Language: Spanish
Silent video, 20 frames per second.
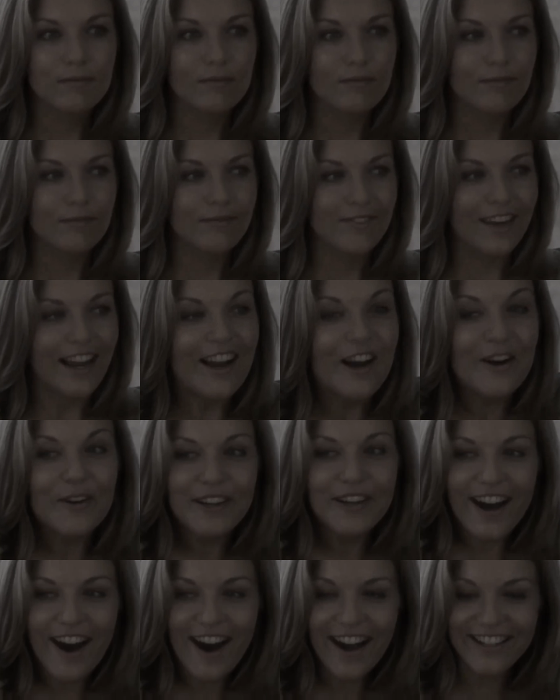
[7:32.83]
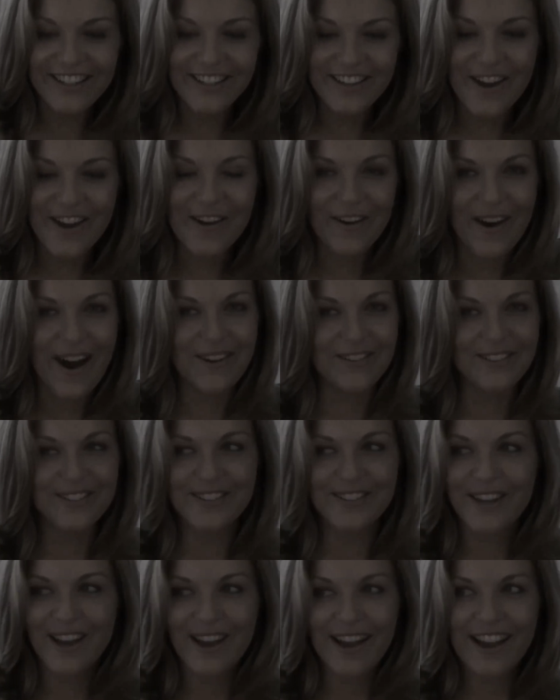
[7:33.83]
porque está teniendo un cambio,
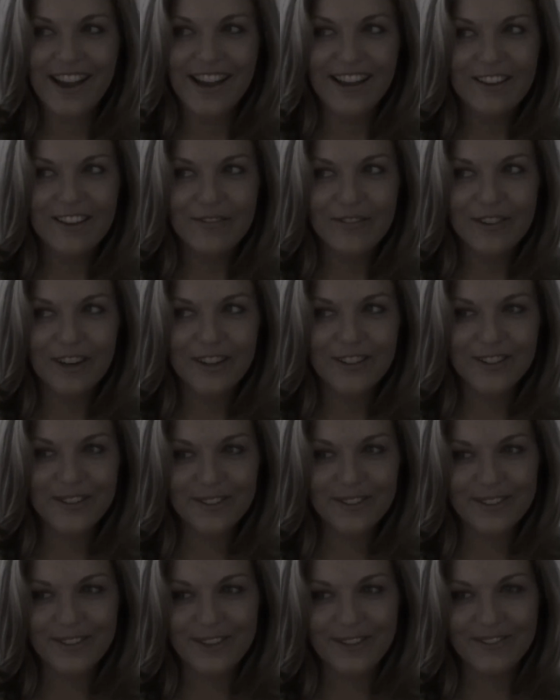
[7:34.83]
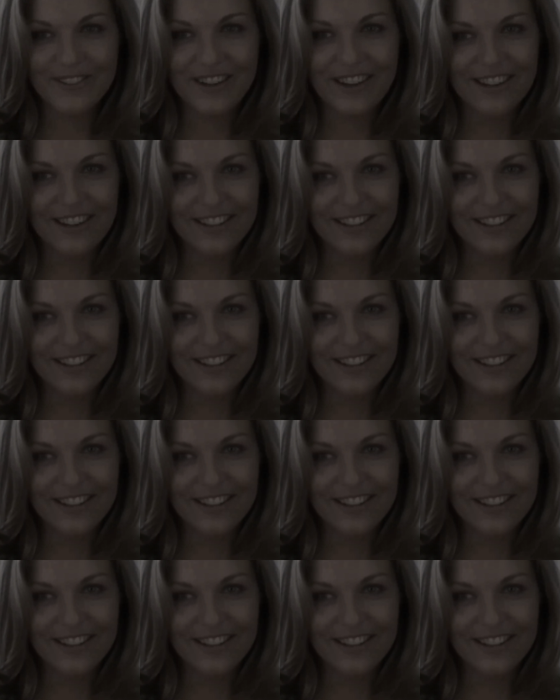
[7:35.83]
pero que María no sabe